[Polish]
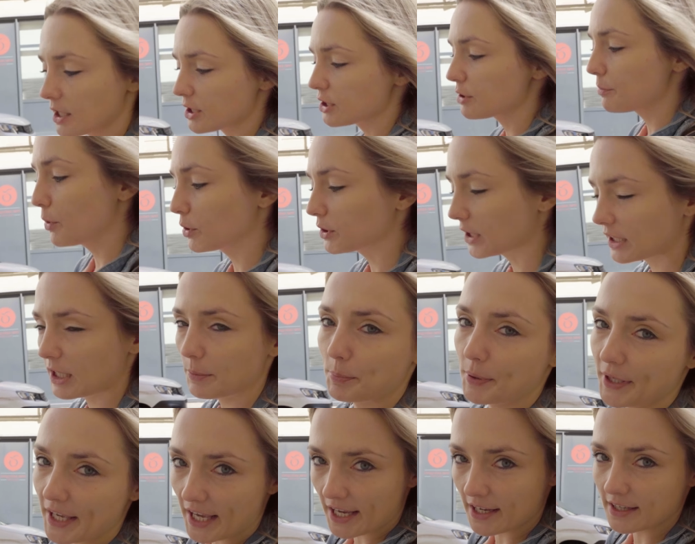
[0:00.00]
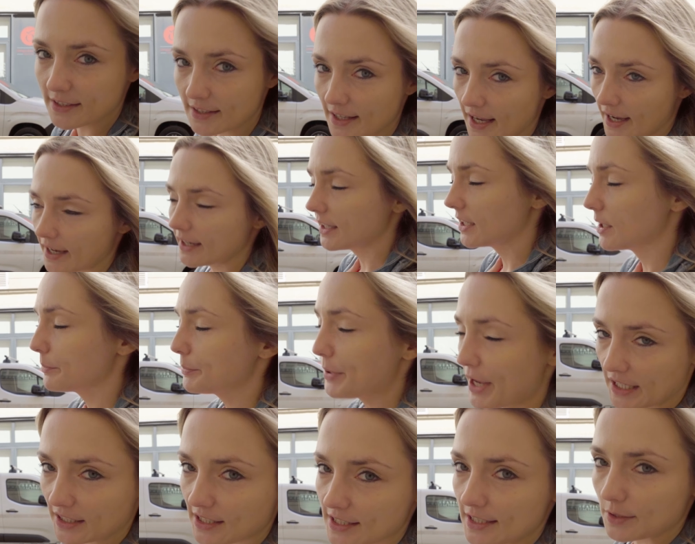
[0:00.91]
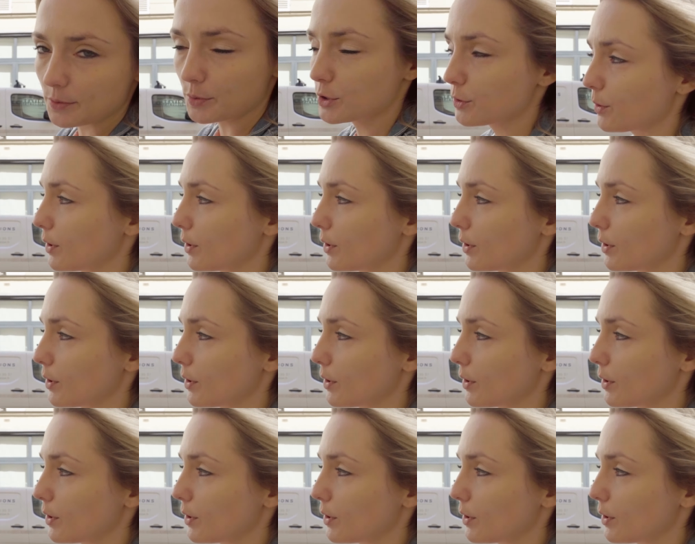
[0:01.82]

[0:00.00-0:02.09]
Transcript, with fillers: że było takie piękne, piękny zachód